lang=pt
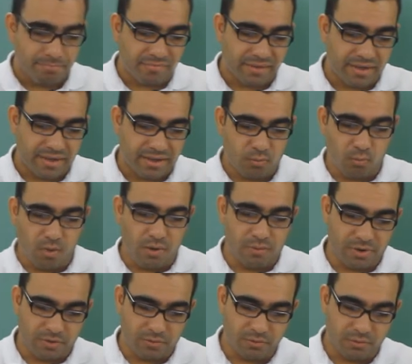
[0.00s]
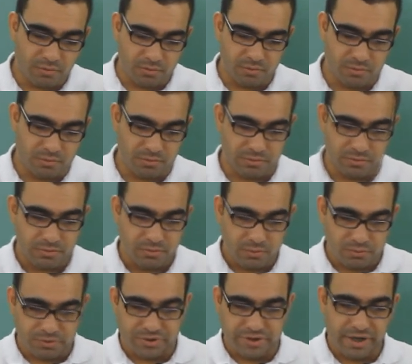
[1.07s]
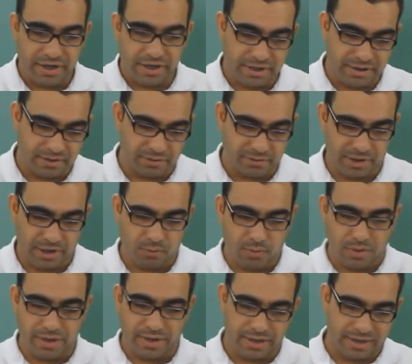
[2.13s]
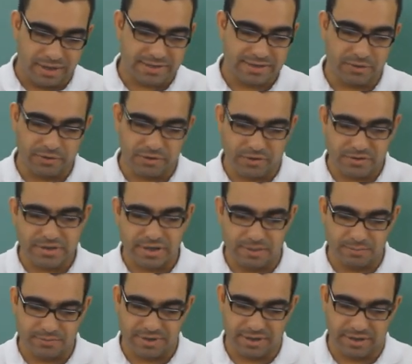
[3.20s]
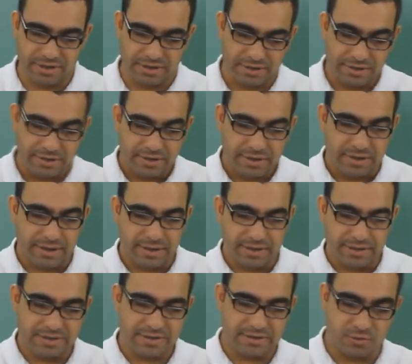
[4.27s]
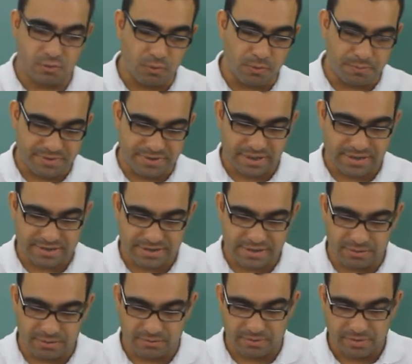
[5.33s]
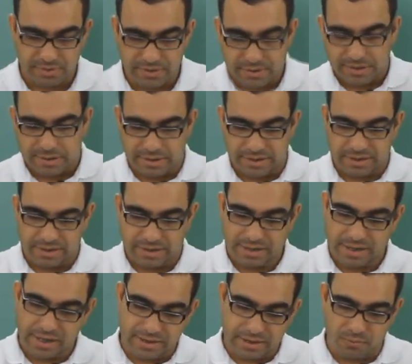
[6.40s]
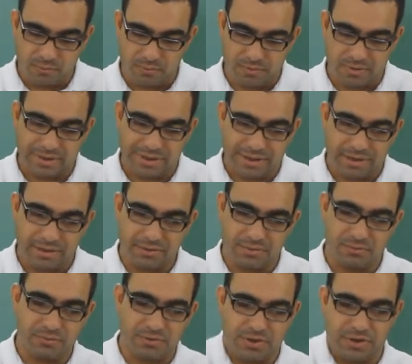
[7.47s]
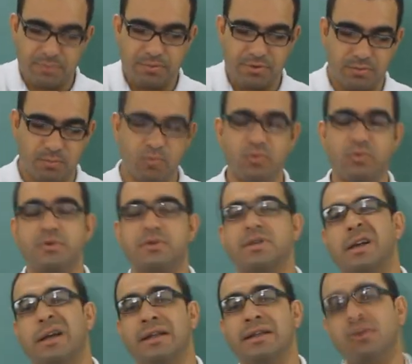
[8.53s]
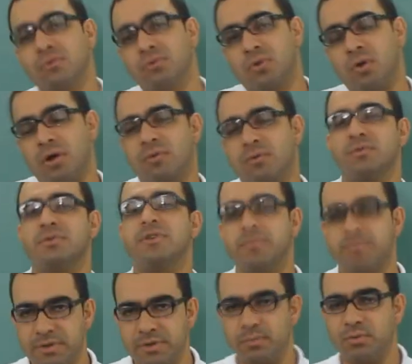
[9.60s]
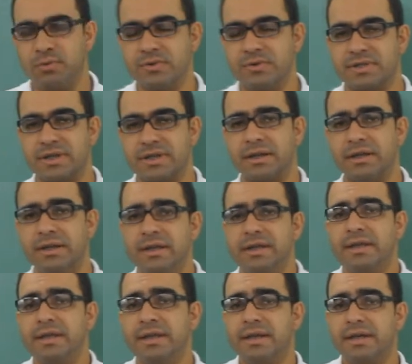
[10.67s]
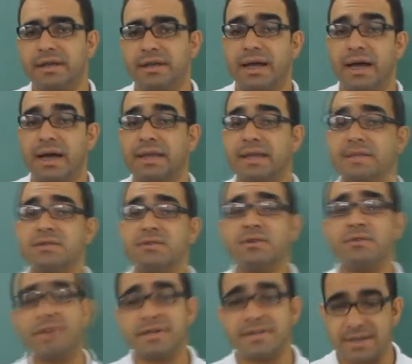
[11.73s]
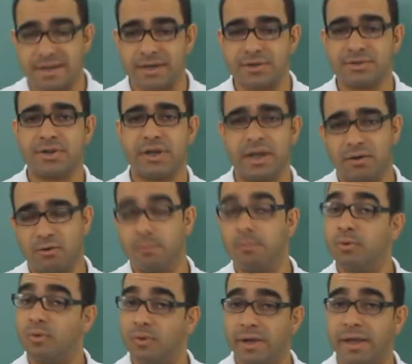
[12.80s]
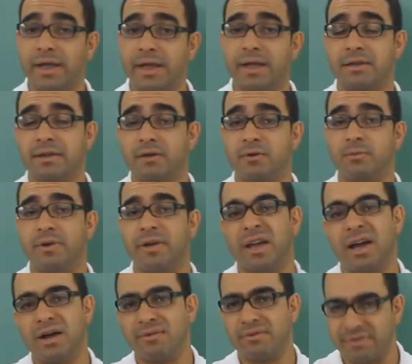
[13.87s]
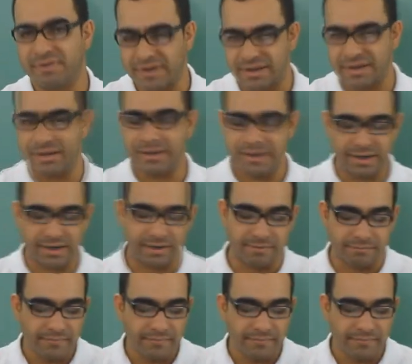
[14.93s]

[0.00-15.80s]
é, qual é o, o, o, gênero, né? qual é a relação que nós temos ali né? desses grupos em ação, é, cada um canta um tipo de música, cada um toca um tipo de música. E aí a questão que vai se encaixar como correta, como real e verdadeira,